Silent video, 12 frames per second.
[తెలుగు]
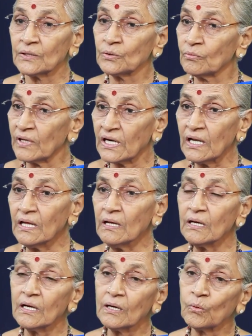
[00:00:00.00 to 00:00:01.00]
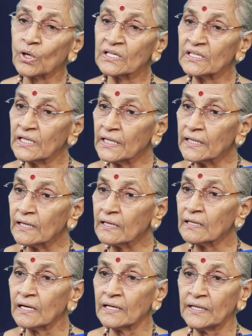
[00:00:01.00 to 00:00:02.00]
అందువల్ల ఒక దీర్ఘం
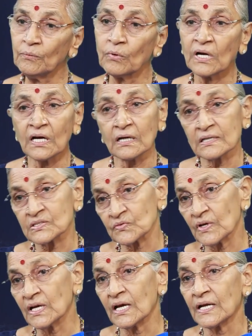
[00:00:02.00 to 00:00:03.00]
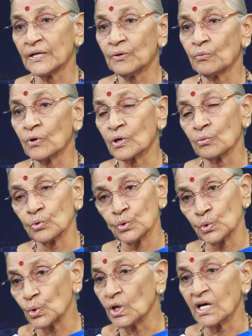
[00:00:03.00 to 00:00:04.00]
కానీ ఒక హ్రస్వం కానీ ఒక
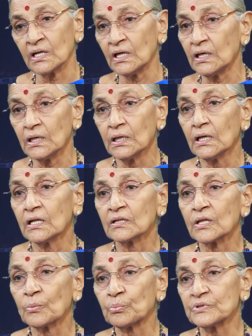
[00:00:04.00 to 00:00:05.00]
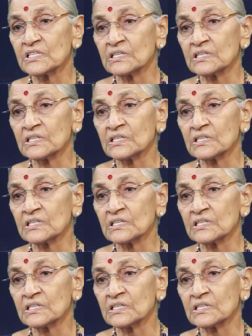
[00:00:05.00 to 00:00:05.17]
ఒత్తు కానీ తప్పు